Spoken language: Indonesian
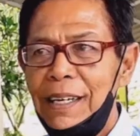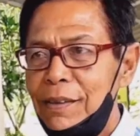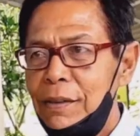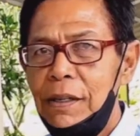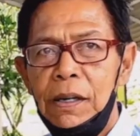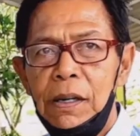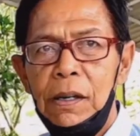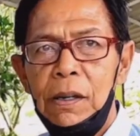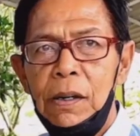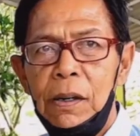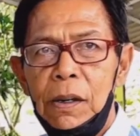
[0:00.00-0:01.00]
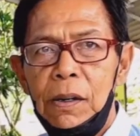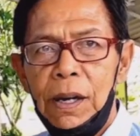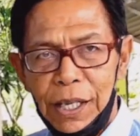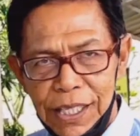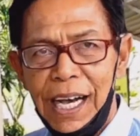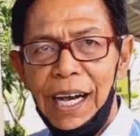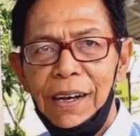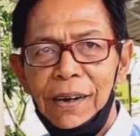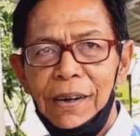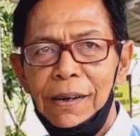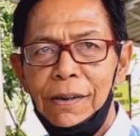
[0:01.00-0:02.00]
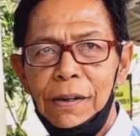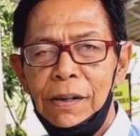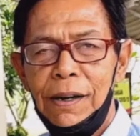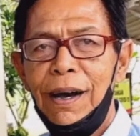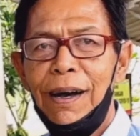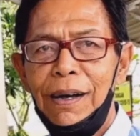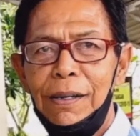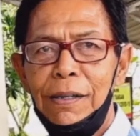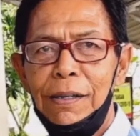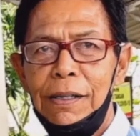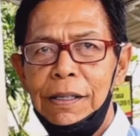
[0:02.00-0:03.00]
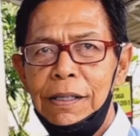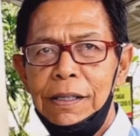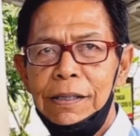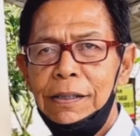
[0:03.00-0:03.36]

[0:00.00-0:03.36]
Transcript: 18. 18 ya. Itu tiap hari beroperasi? Iya, jadi, iya. Uh -uh. Oh.